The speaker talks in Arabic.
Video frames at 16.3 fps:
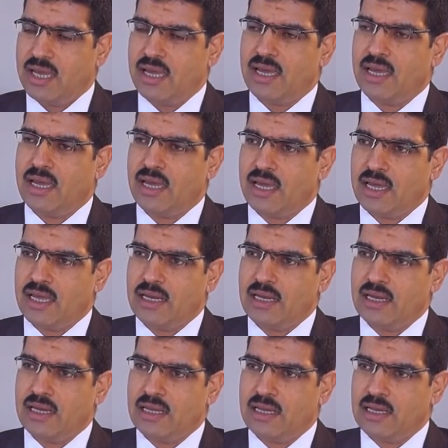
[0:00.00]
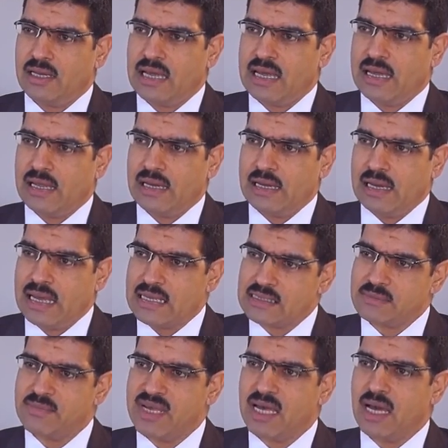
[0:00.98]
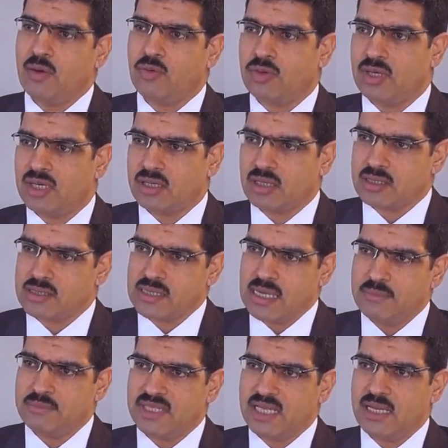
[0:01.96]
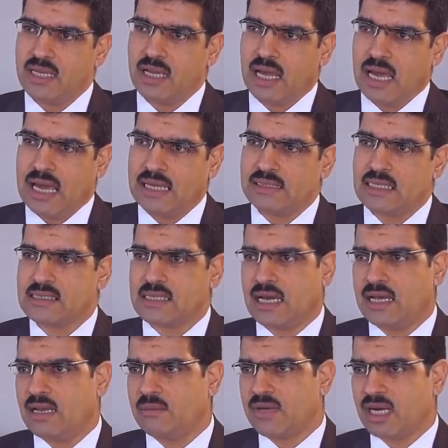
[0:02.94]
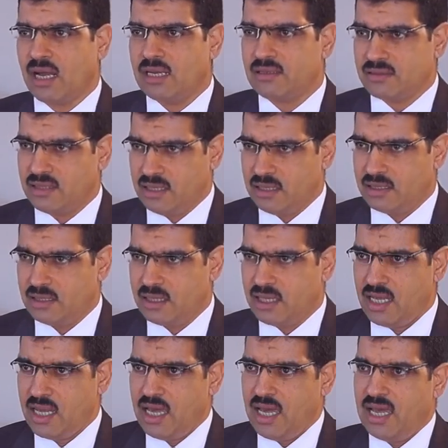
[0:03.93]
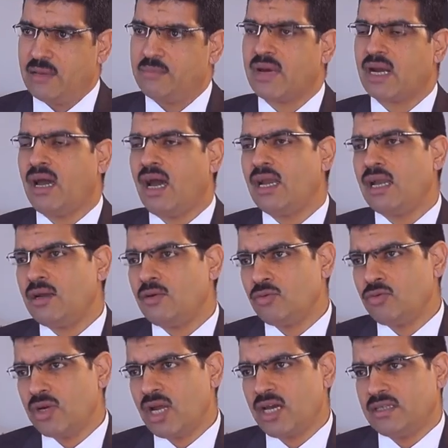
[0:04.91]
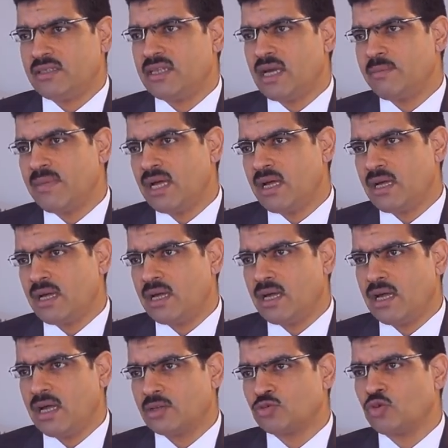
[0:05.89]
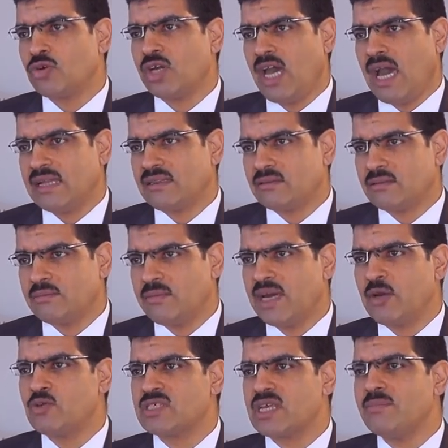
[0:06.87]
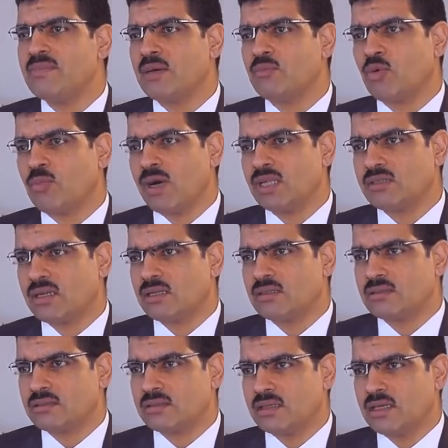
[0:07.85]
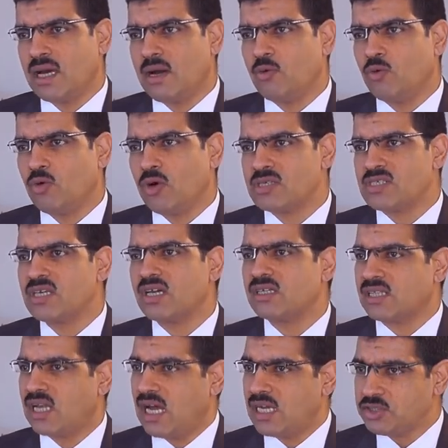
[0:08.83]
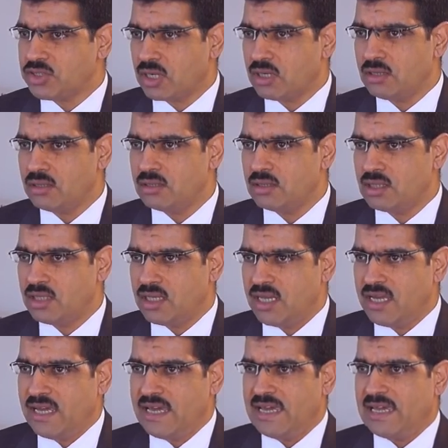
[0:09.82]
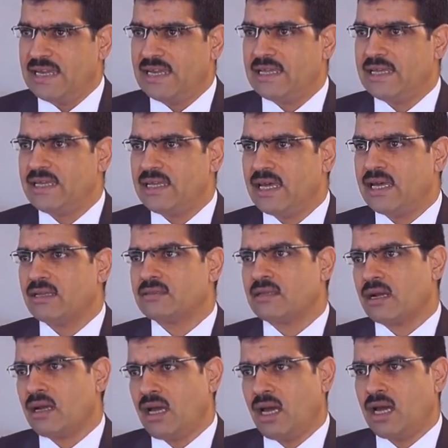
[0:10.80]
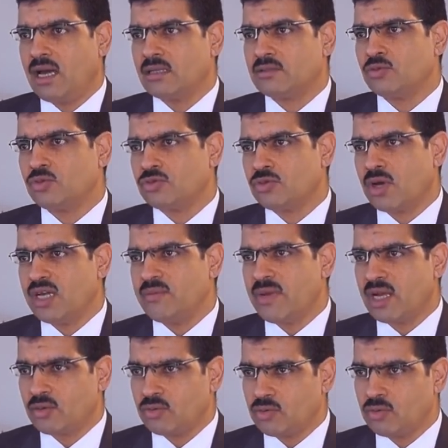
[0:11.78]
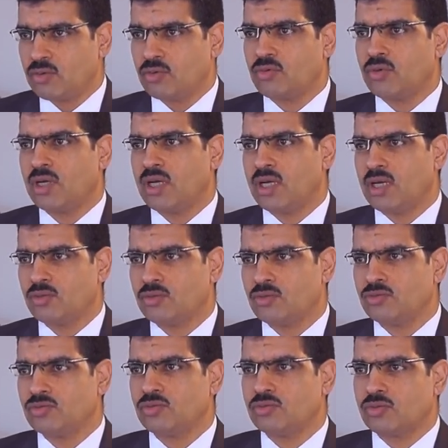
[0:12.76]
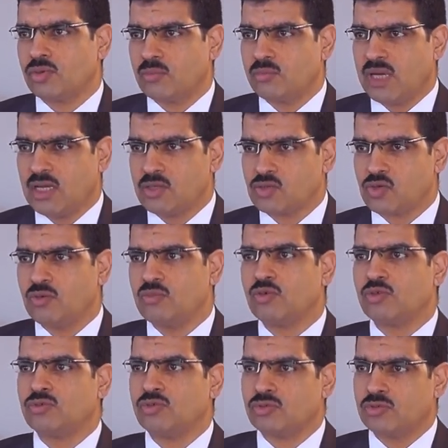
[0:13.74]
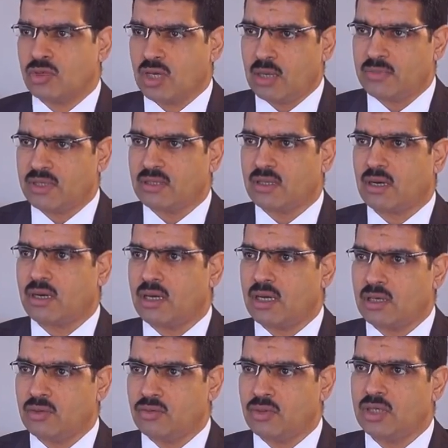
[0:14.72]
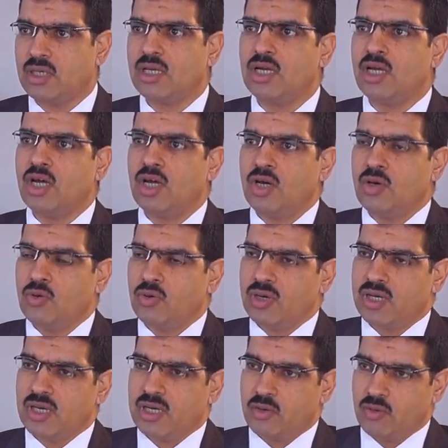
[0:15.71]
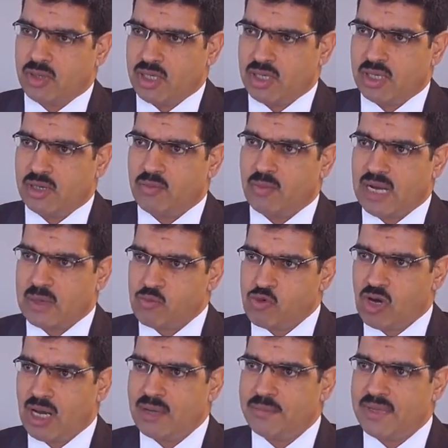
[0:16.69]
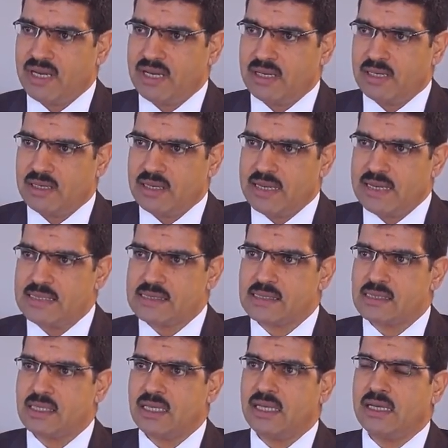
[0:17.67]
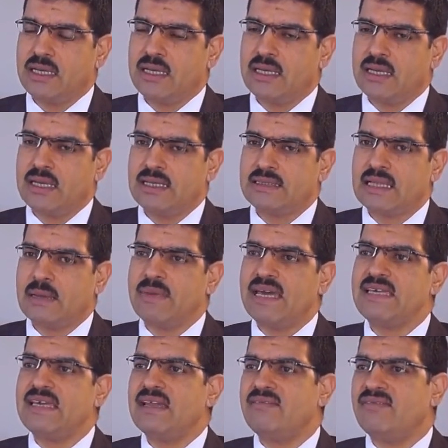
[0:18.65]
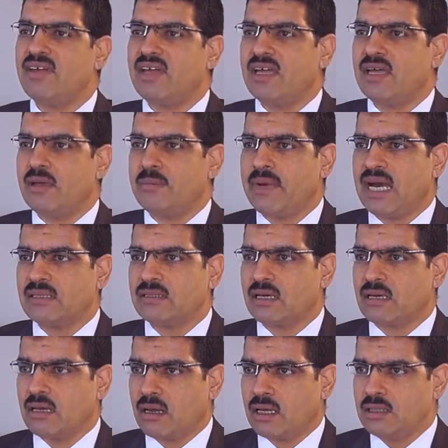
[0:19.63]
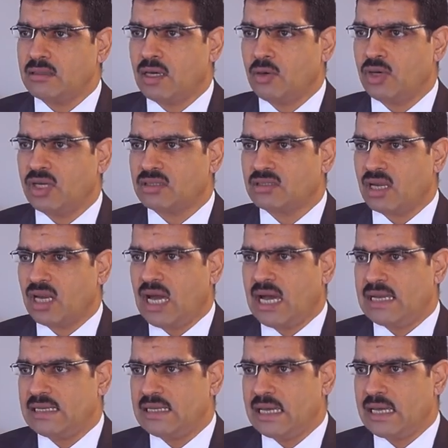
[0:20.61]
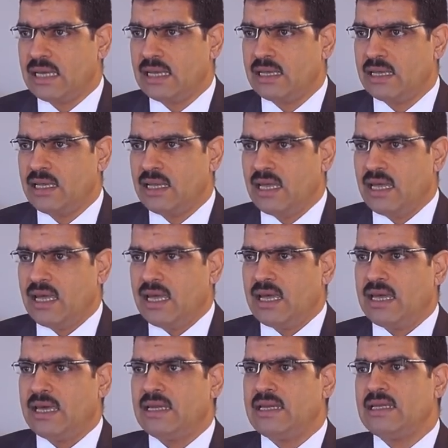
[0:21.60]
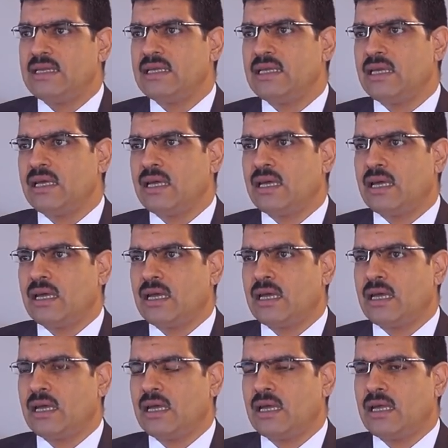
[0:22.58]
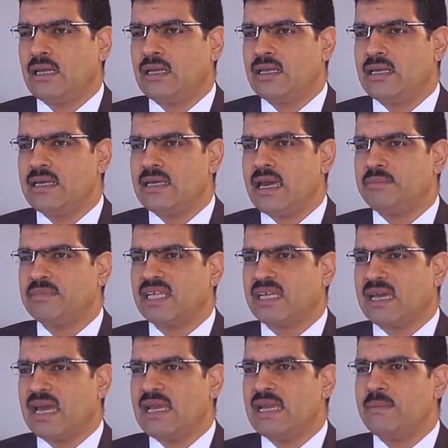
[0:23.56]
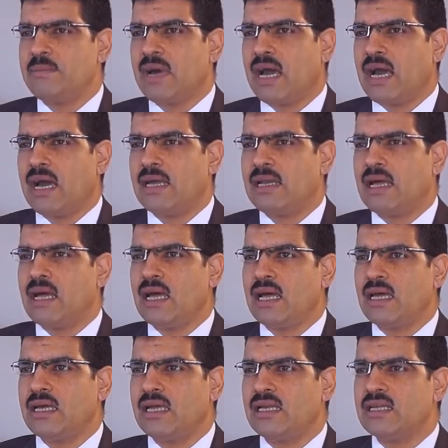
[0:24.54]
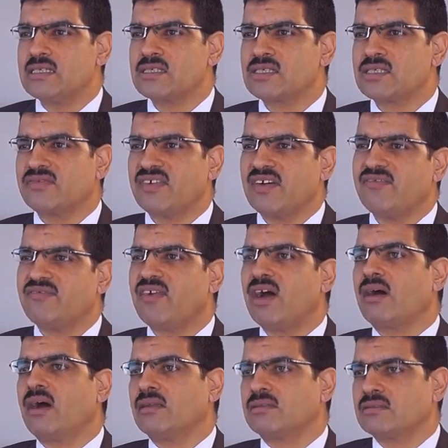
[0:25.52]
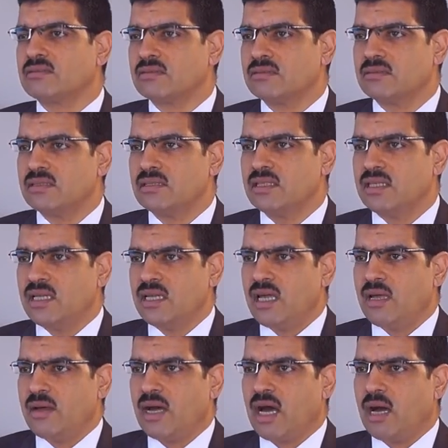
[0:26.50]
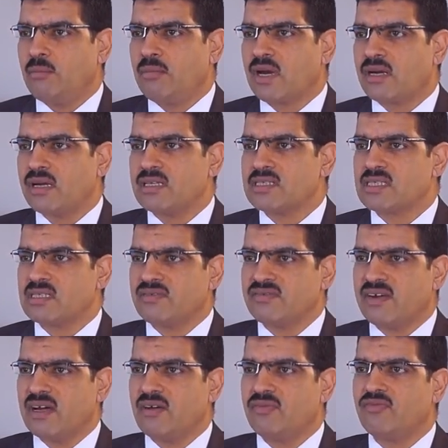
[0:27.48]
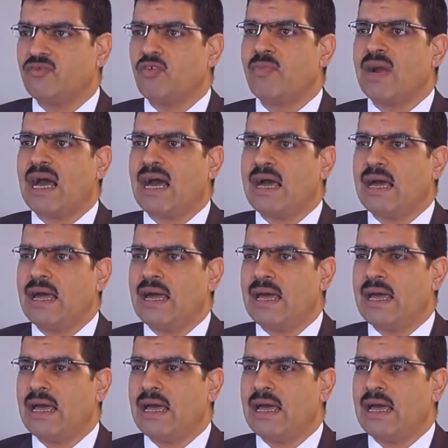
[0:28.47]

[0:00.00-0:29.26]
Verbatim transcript: الازمه او الانقسام ده حدث على مرحلتين نعم. المرحله الاولى عندما طرحت ما يسمى مبادره او وثيقه العشره أيوة. اللي هي طرحها الدكتور ايمن نور والدكتور محسوب والدكتور عمرو دراج و ومجموعه من الناس آه، تبين آه، بعد قراءتها والاطلاع عليها ان آه، ان هي بتتكلم على الاصطفاف فقط امر الاصطفاف ومع